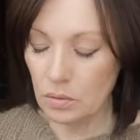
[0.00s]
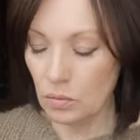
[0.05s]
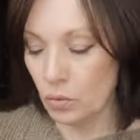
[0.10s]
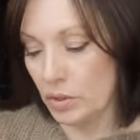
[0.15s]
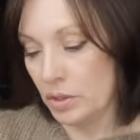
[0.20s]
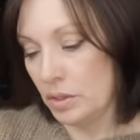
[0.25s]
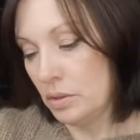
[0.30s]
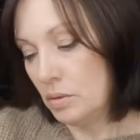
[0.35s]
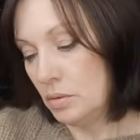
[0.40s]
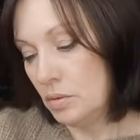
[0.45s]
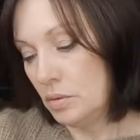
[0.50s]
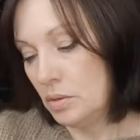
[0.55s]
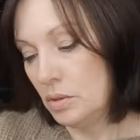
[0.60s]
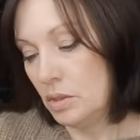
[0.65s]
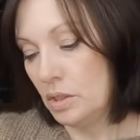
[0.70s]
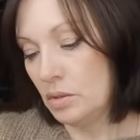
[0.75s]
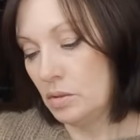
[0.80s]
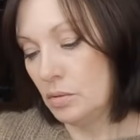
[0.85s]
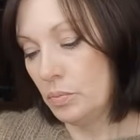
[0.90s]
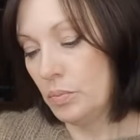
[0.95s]
ой,
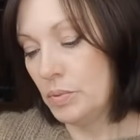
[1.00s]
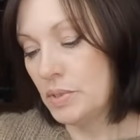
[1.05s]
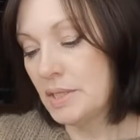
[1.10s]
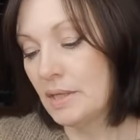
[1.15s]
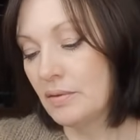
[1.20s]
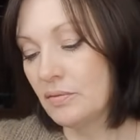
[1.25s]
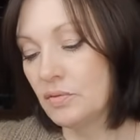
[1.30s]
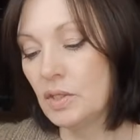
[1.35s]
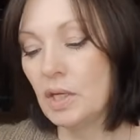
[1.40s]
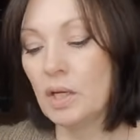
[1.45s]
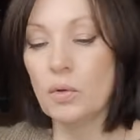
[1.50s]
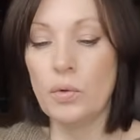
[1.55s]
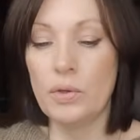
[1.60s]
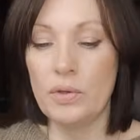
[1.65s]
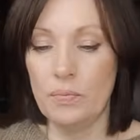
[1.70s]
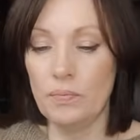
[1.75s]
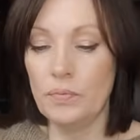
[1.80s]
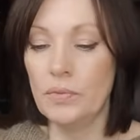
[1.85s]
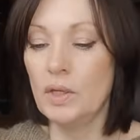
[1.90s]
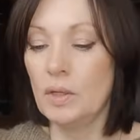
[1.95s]
нет,
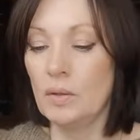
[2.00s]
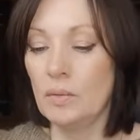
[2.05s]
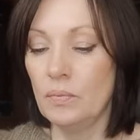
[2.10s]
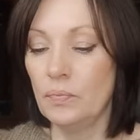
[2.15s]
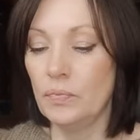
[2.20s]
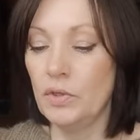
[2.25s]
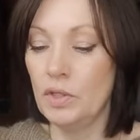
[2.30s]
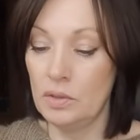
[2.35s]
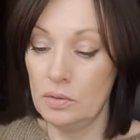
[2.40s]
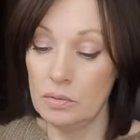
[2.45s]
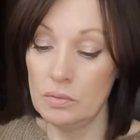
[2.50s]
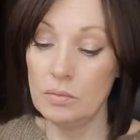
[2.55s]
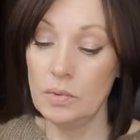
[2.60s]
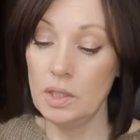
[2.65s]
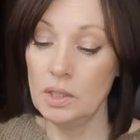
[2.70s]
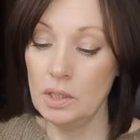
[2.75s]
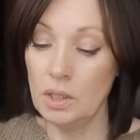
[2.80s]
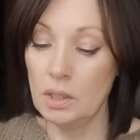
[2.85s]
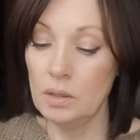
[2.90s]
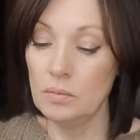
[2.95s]
52, да, нет,
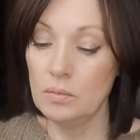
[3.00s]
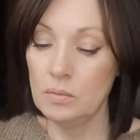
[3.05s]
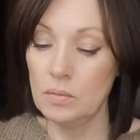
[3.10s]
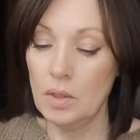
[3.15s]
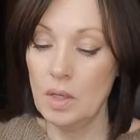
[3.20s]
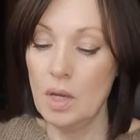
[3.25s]
она.